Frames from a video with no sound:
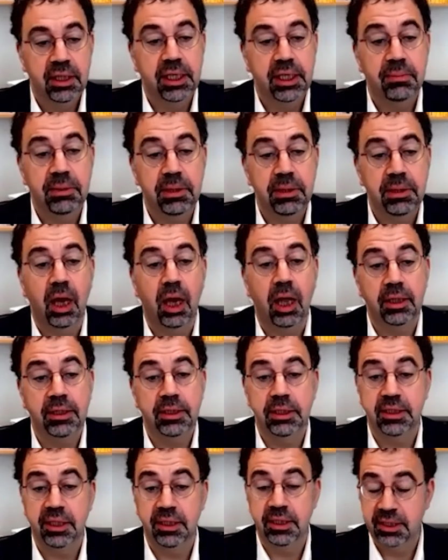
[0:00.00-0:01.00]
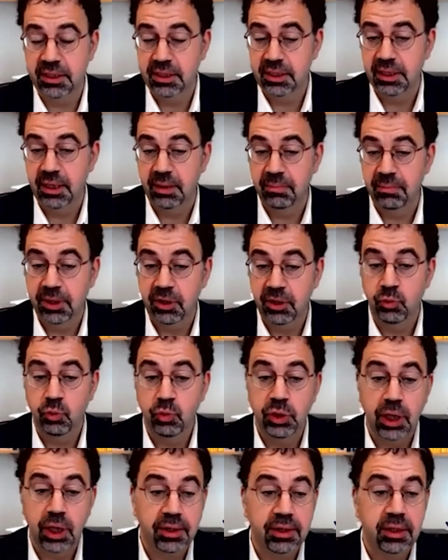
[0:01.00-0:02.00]
2006 senesinden beri
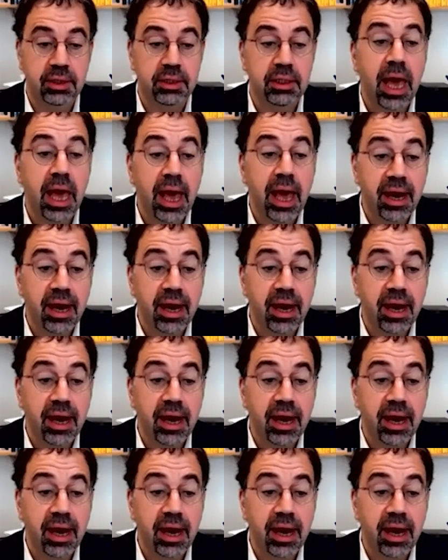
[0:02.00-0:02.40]
dünyanın